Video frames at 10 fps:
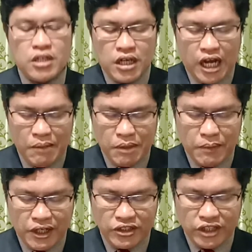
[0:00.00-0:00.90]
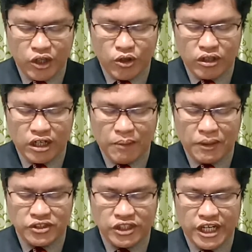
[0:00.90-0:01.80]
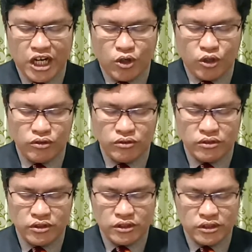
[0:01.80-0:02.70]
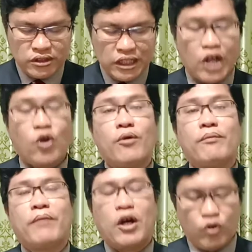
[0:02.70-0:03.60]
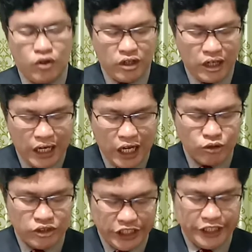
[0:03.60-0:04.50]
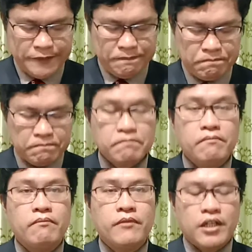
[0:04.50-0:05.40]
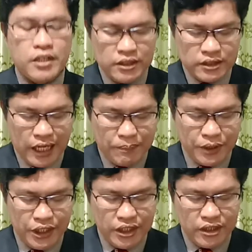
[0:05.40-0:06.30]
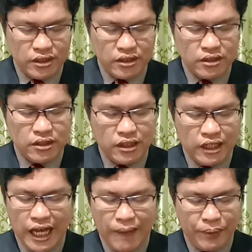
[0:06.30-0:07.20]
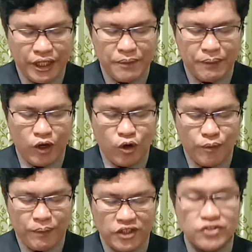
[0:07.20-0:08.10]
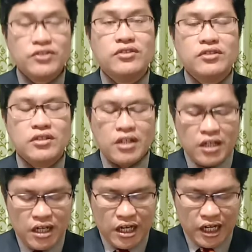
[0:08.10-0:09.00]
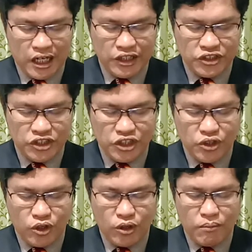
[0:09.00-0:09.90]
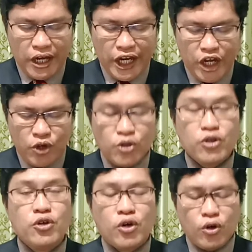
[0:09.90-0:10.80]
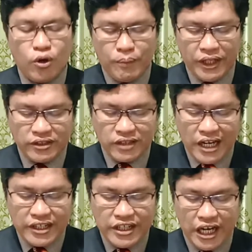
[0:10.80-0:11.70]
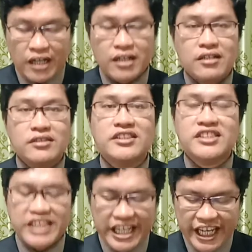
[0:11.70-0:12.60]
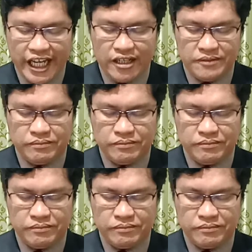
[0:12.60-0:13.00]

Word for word: ay mamaritehon na masedahon tanoh pakon lautin tapi lape ipalopas halani sihol bahenondo ope tanda segel